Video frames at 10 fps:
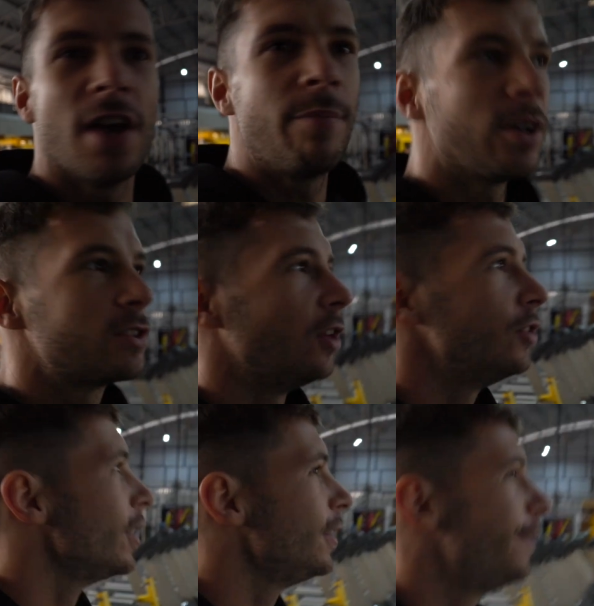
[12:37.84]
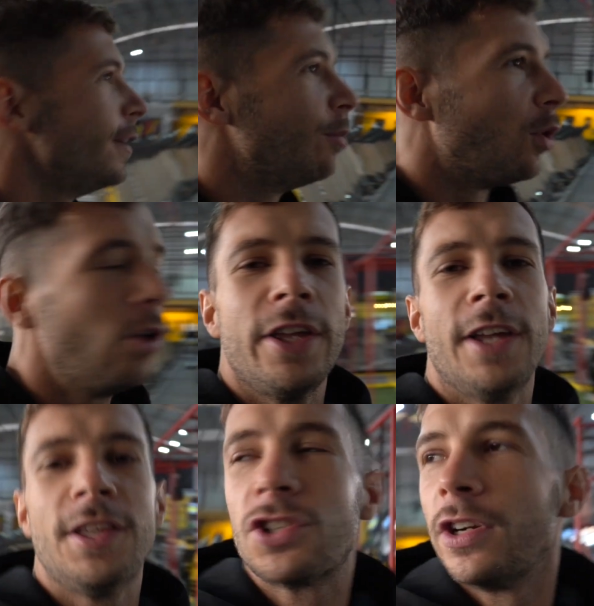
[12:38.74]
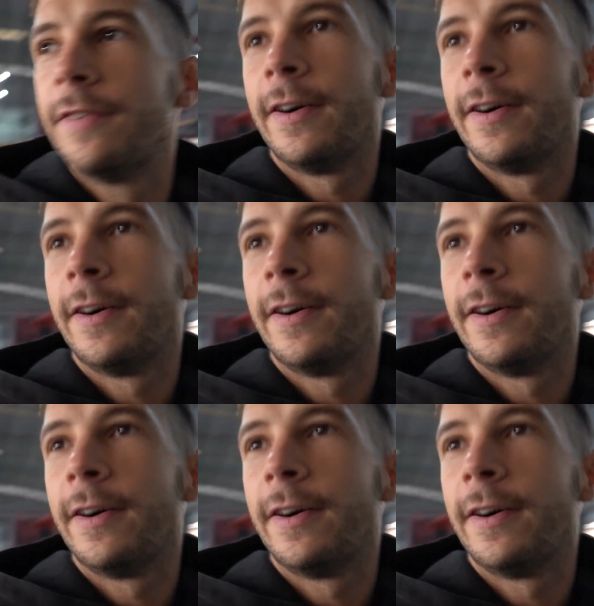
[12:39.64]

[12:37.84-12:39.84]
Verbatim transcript: Il y a personne, il fait bon, il y a des jolies